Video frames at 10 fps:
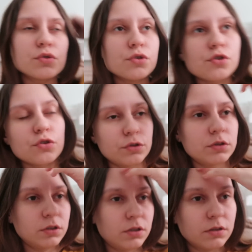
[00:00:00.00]
что
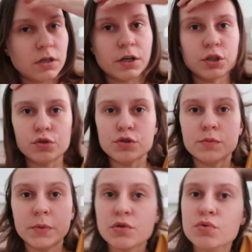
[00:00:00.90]
еще? Хорошо
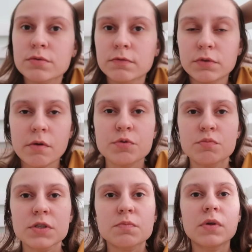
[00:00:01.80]
себя чувствую. В
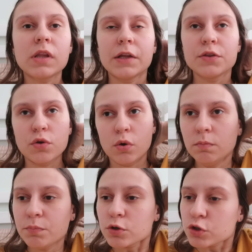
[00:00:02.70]
общем, не спала
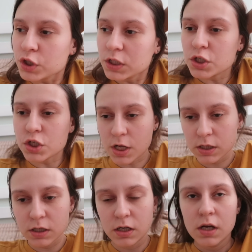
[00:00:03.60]
днем, просто
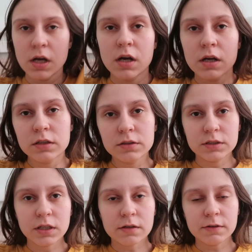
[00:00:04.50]
лежала э,
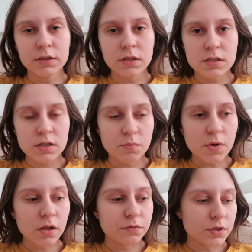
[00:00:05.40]
на кроватке,
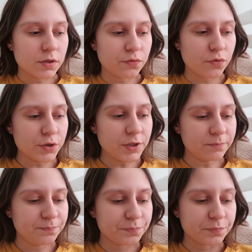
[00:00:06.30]
залипала в
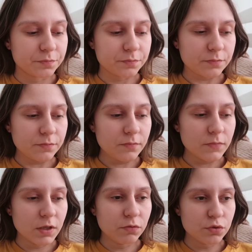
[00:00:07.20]
телефоне.
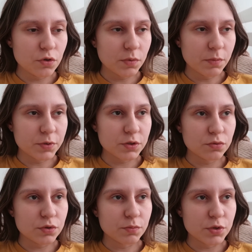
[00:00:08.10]
Вот Семка
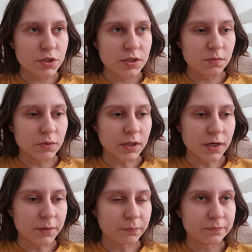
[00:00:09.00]
проснулся, и мы сейчас с ним
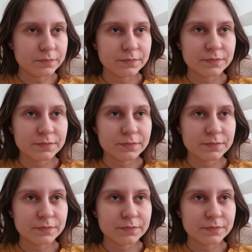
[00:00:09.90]
играем.